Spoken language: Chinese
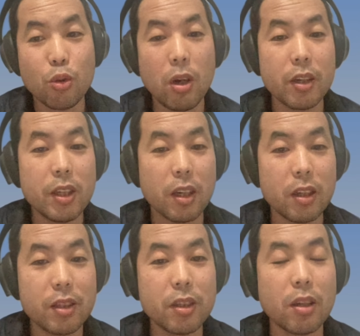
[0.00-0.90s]
创
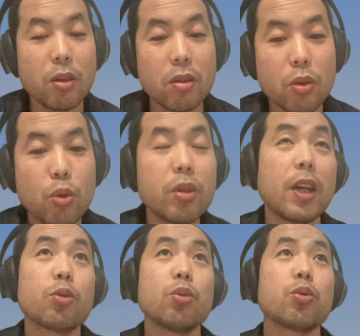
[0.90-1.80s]
业和经营
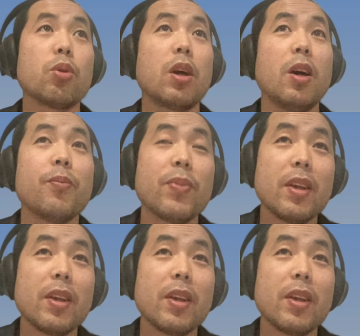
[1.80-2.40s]
困难重重啊，